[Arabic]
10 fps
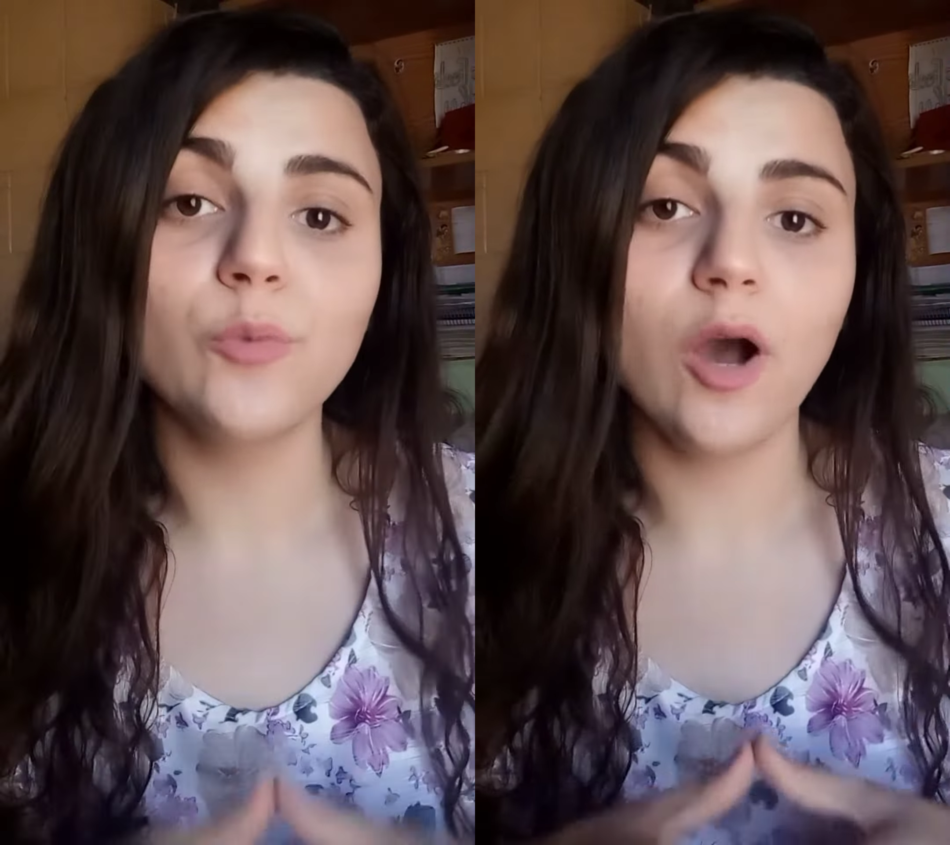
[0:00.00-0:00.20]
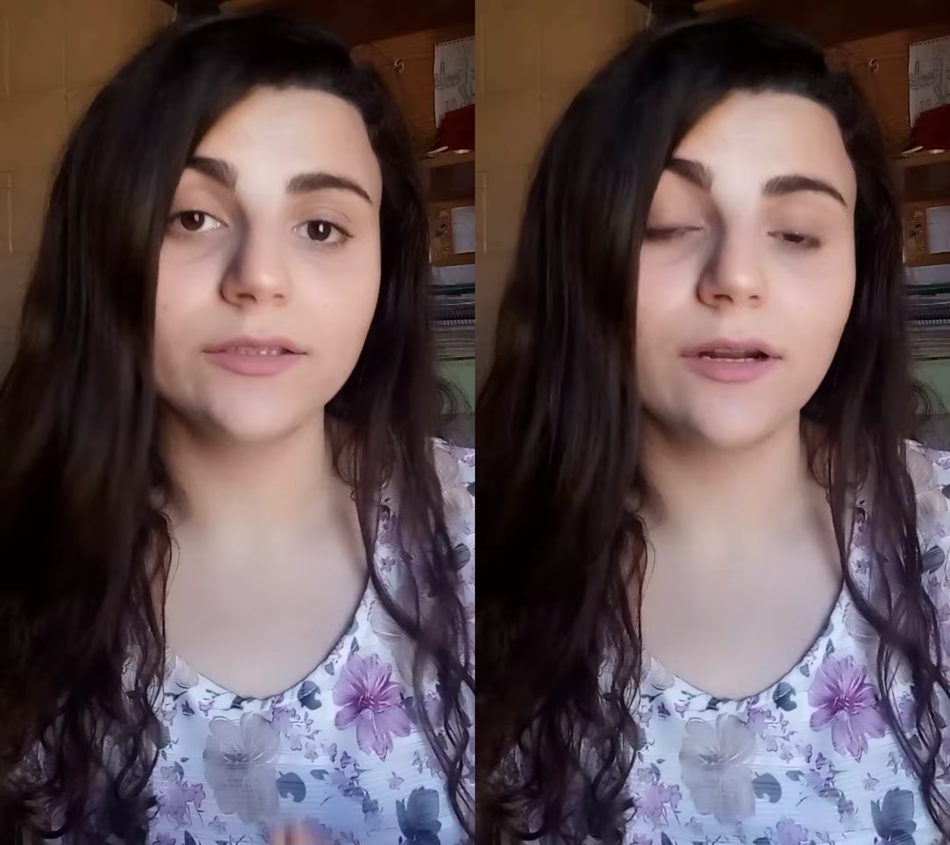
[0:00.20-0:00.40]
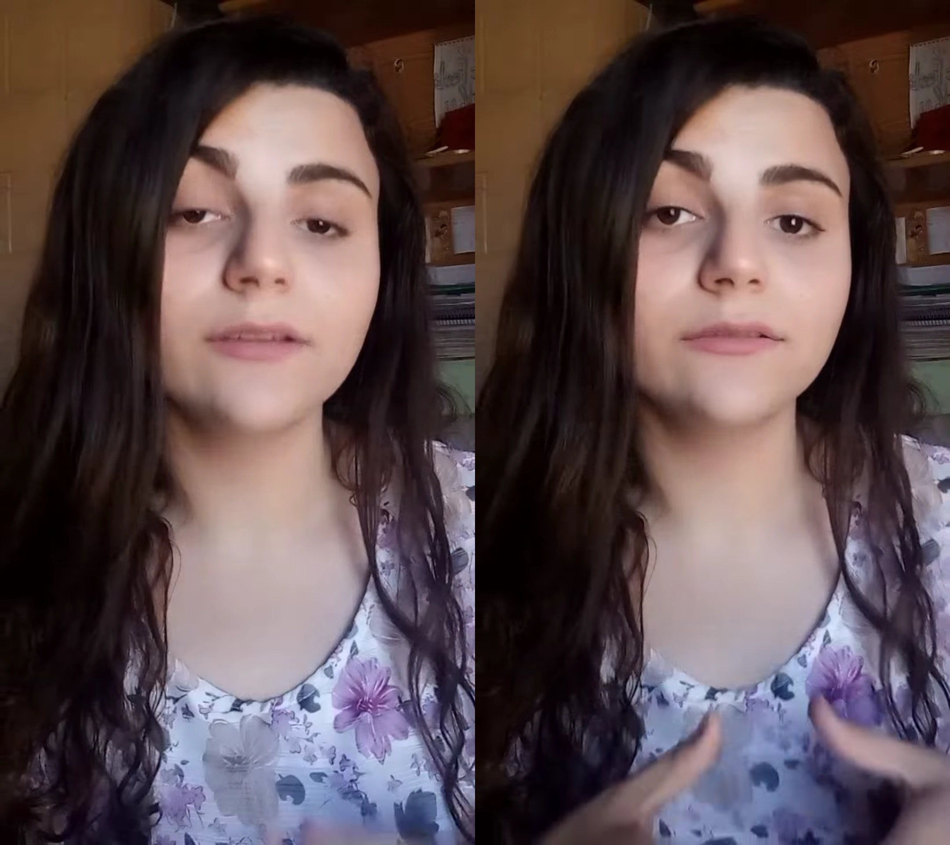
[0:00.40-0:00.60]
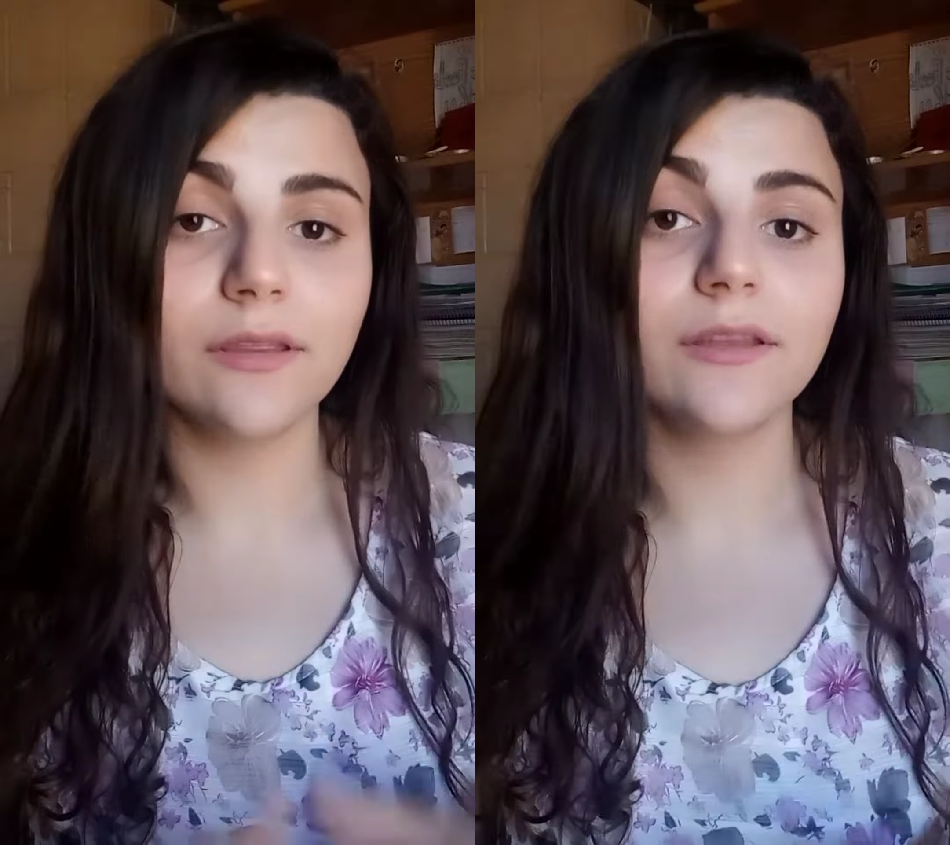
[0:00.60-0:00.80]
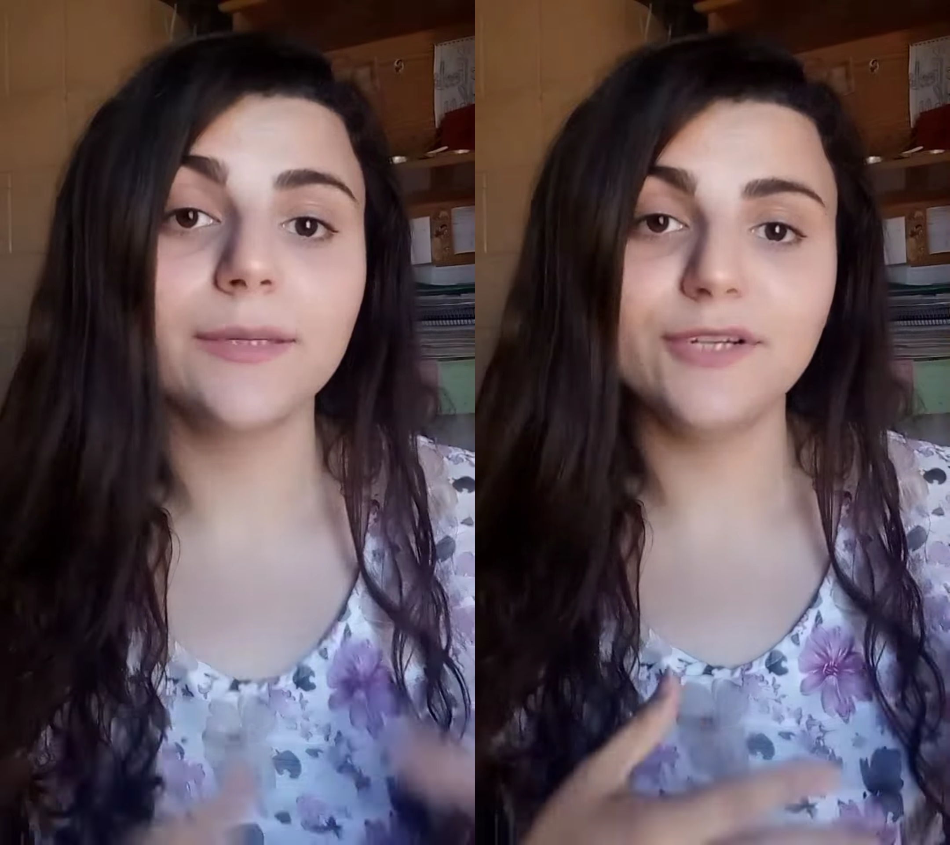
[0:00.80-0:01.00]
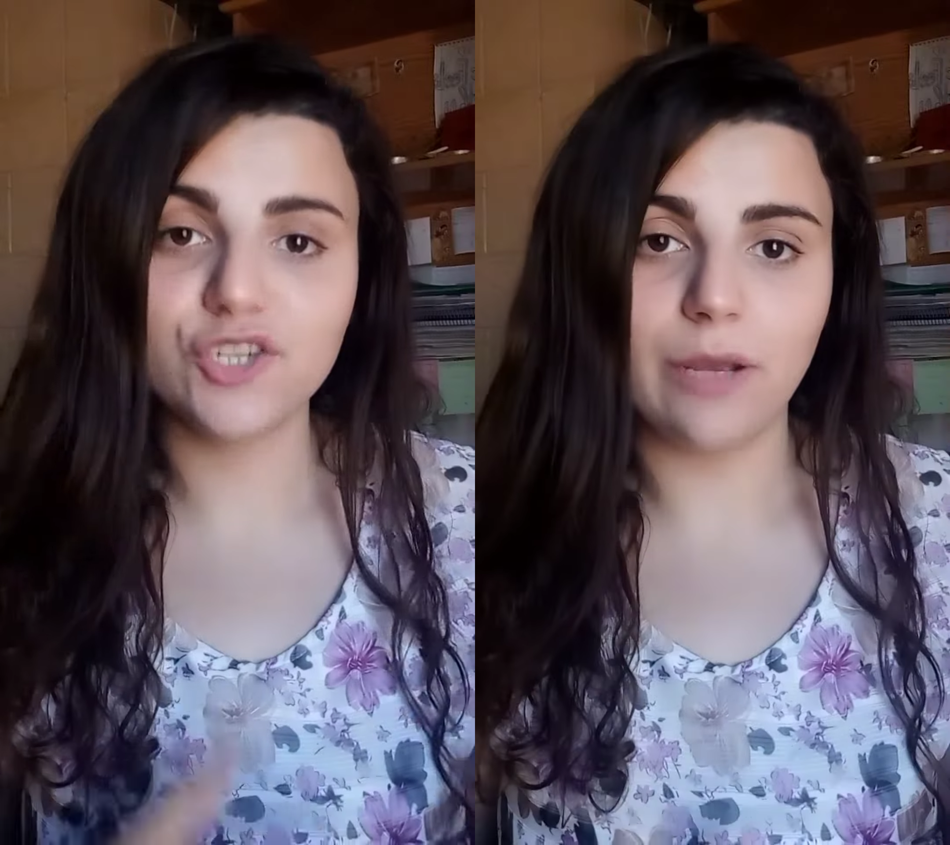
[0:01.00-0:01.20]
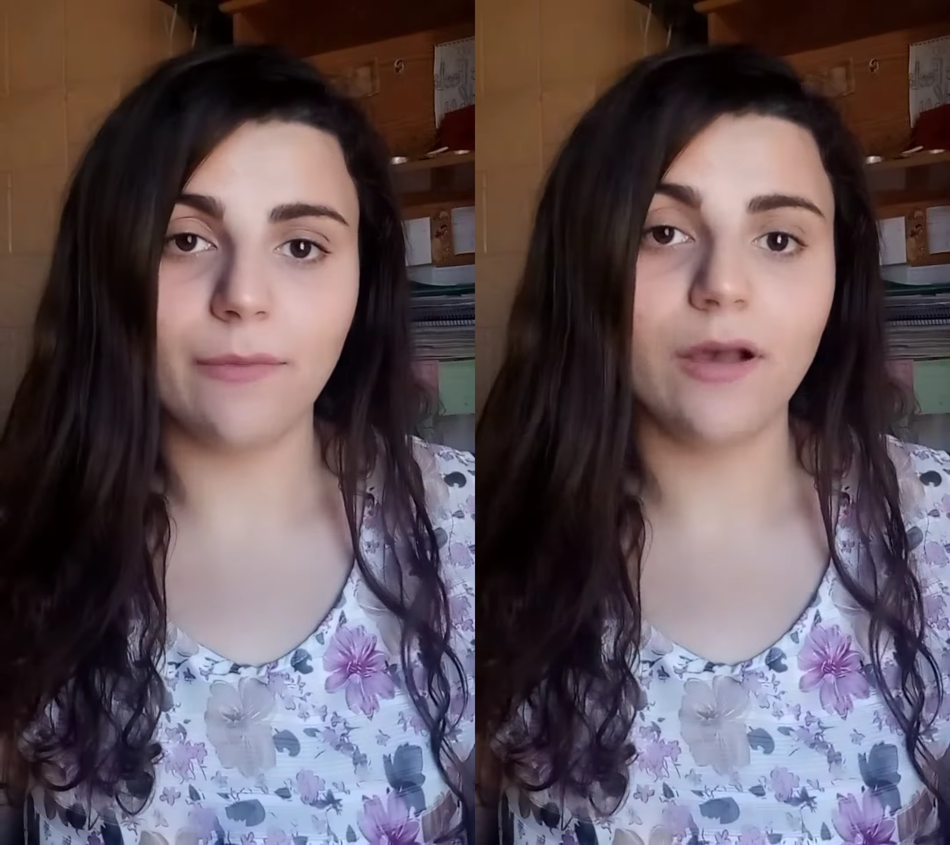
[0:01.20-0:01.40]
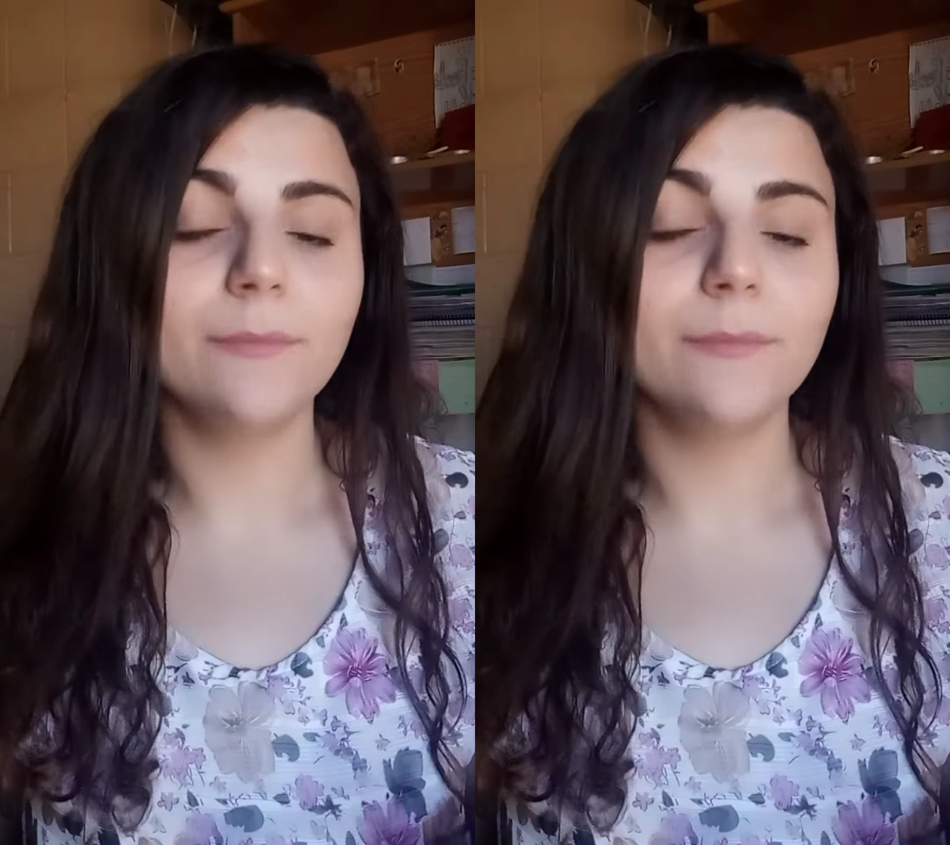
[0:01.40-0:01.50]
محاضرات النظري بالجامعة